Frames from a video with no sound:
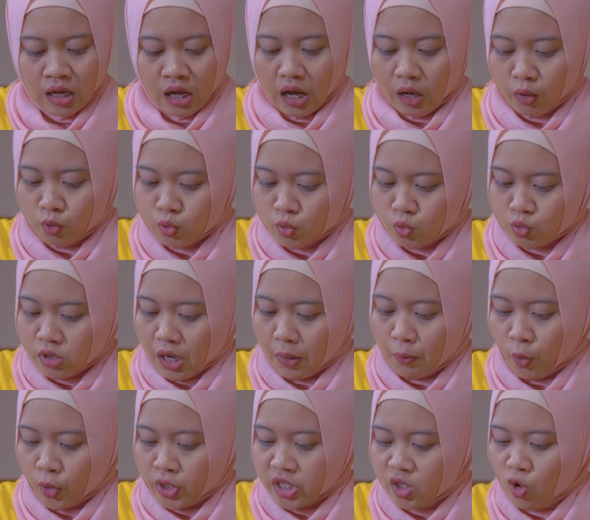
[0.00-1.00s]
aku suka
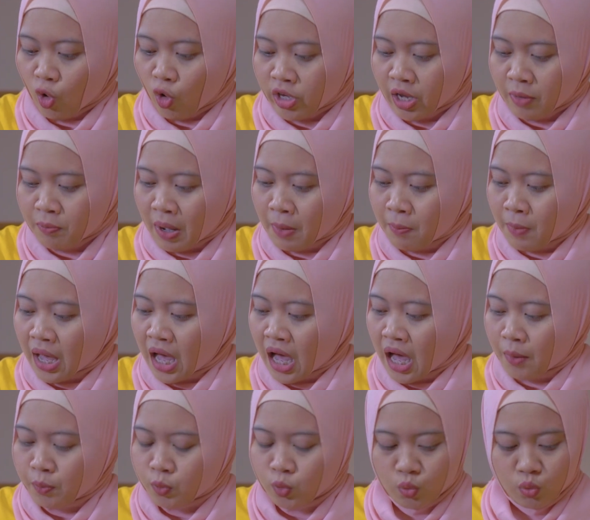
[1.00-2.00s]
body goyang
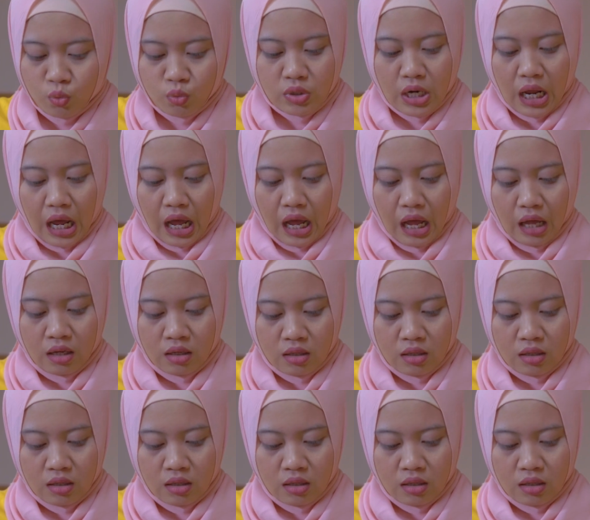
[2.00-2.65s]
mama muda